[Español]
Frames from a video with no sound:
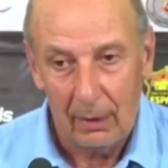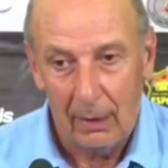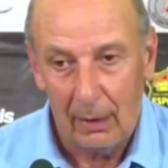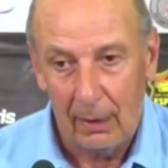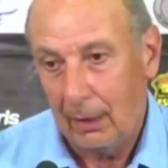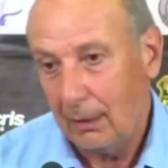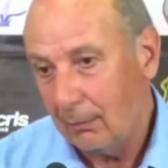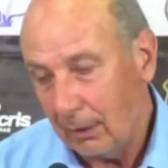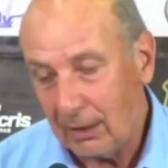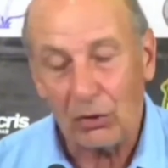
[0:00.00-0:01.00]
Eh,
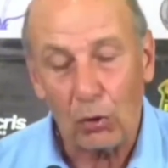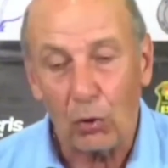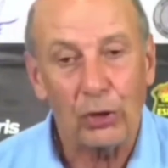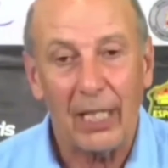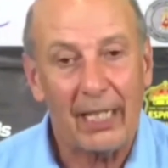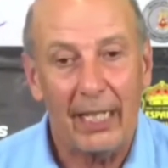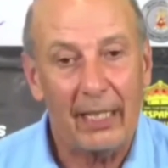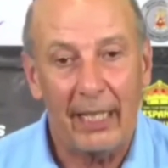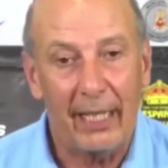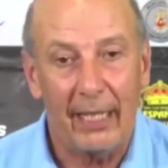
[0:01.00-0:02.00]
esas son cosas
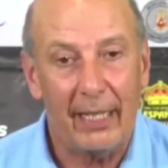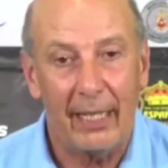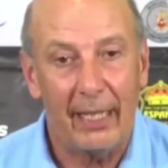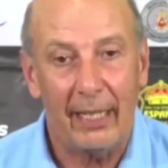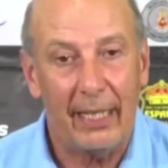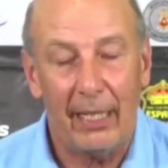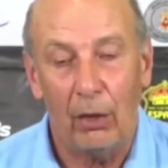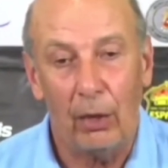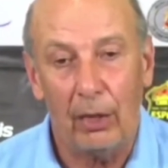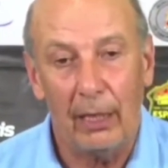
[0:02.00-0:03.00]
que
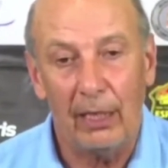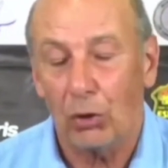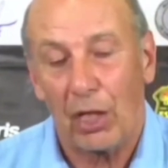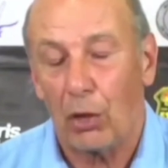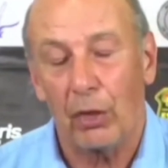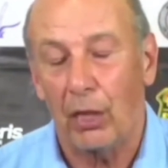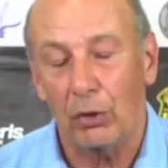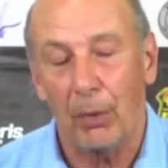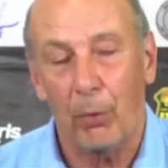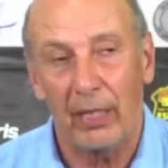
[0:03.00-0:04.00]
esos errores no se
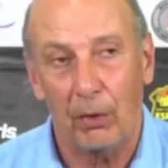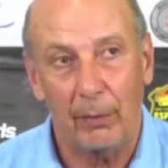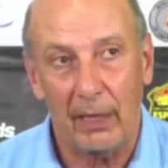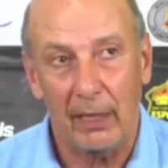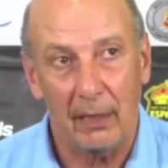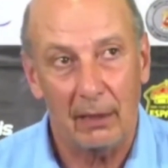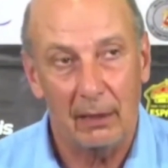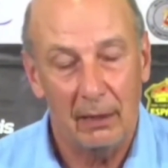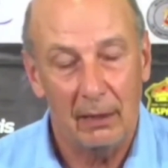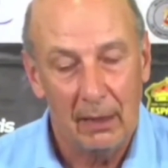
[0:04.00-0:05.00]
pueden cometer
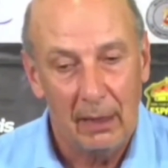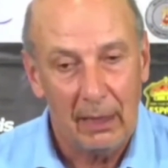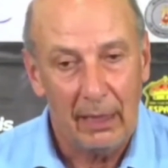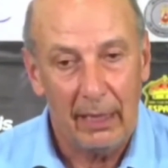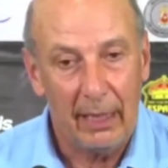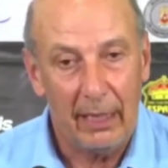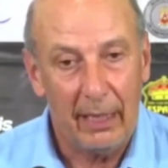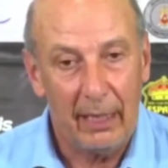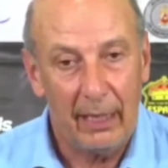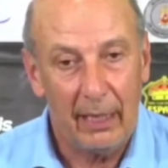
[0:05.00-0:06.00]

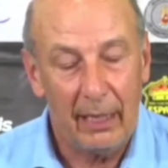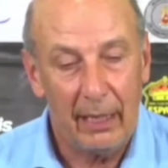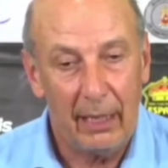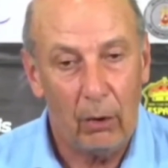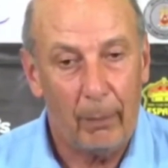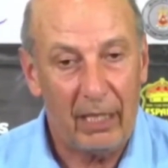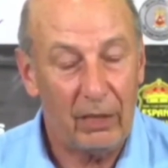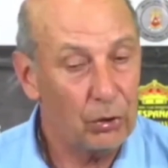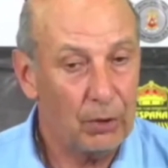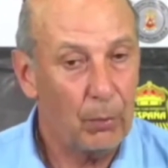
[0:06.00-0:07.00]
y, en los
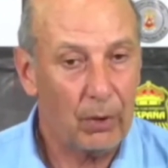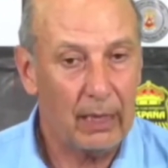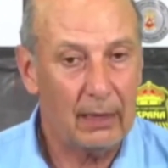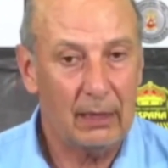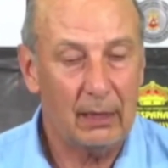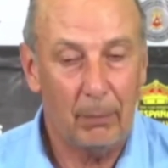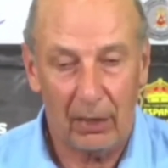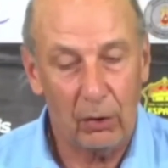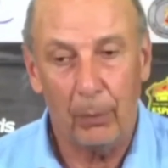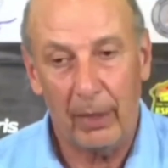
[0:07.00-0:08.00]
partidos importantes y
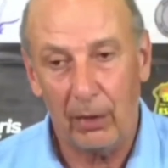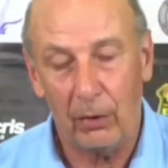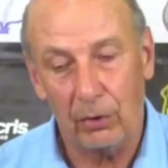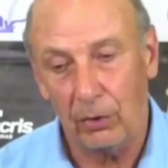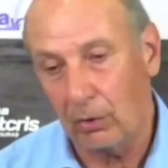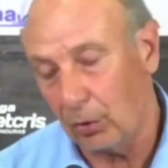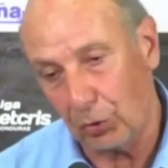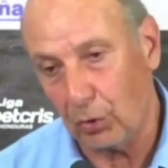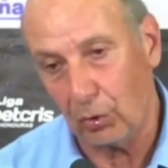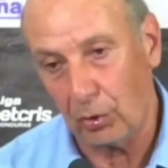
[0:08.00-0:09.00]
partidos parejos
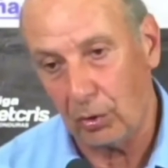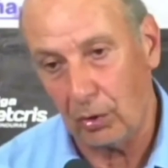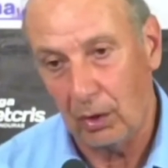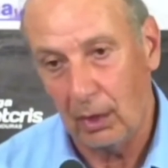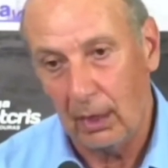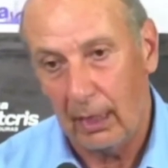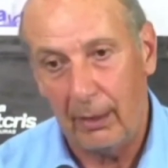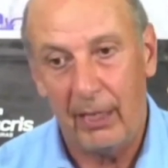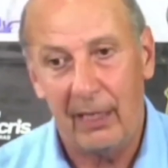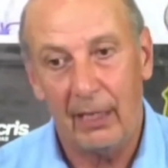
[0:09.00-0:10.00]
nosotros
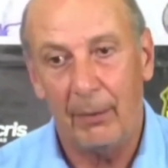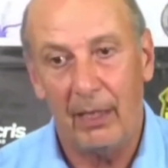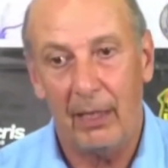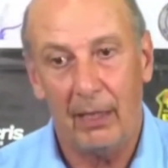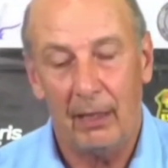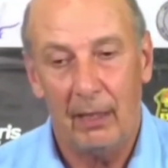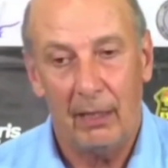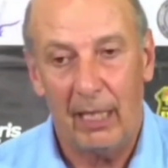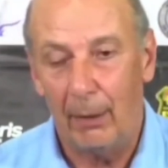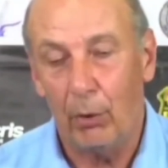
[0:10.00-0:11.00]
evidentemente
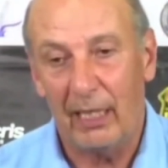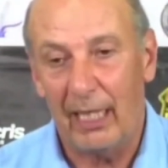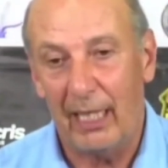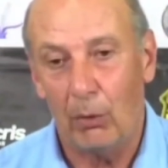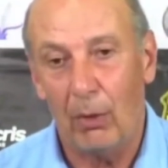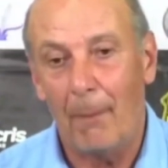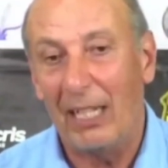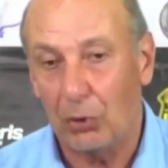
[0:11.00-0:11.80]
tenemos que tener una mayor